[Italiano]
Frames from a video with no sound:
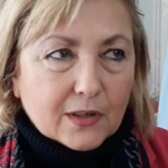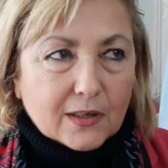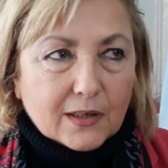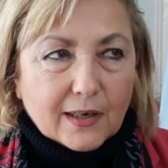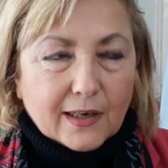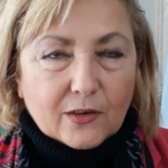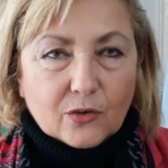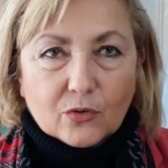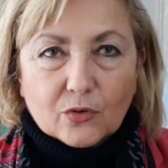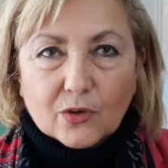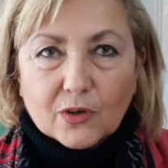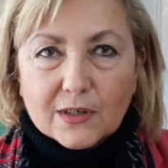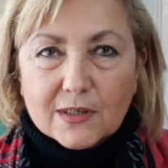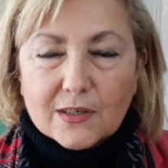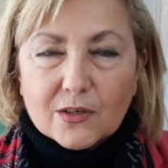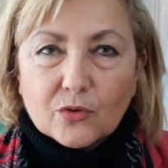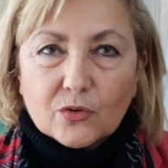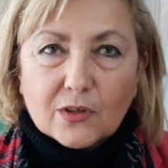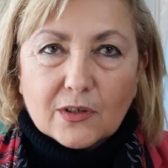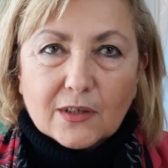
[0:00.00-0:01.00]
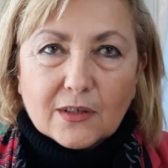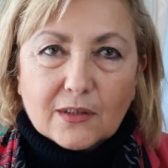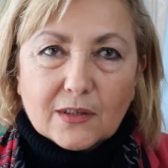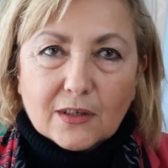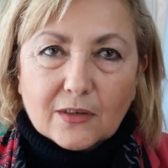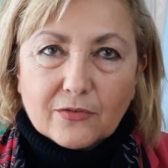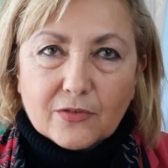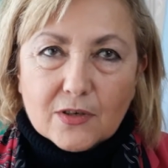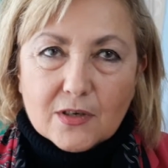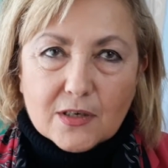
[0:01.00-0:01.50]
hanno azioni che
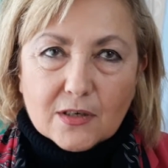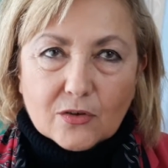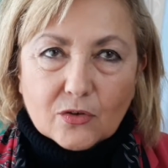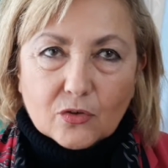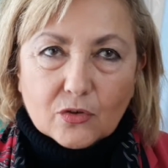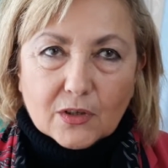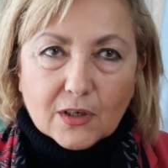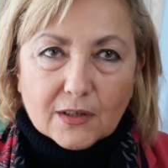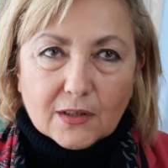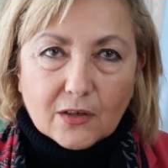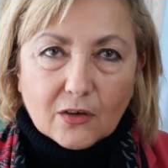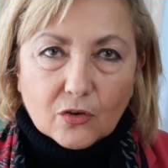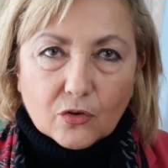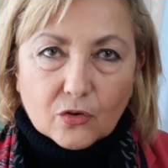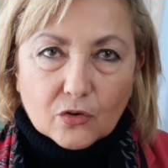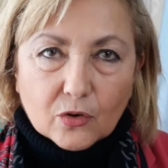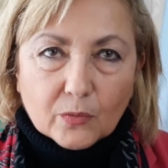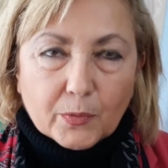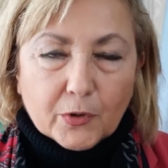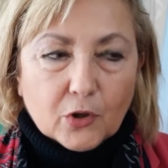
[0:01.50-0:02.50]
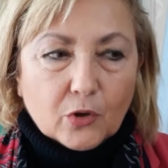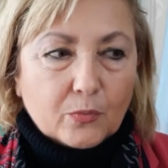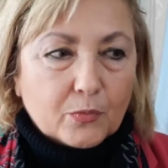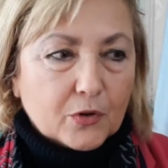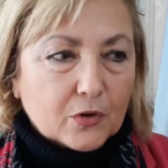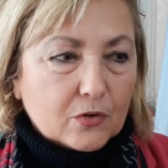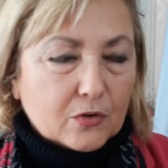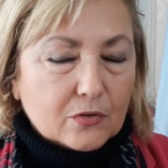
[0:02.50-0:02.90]
interferiscono tra di loro, però